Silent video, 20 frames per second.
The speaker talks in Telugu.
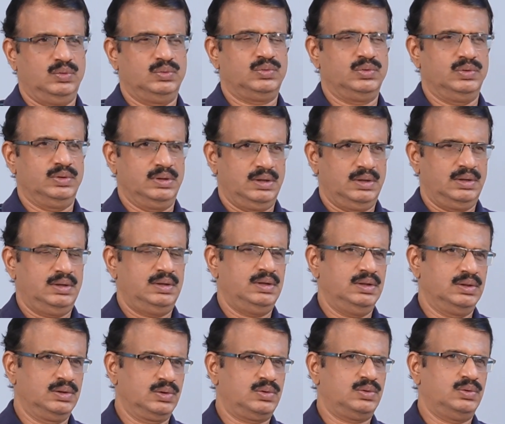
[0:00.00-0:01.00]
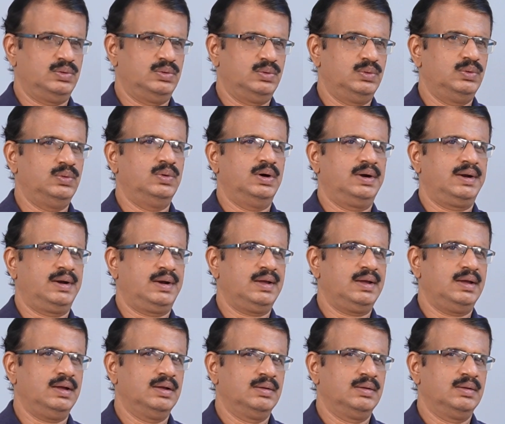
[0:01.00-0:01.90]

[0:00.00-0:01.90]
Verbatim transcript: అవుతుంది ఎందుకు అంటే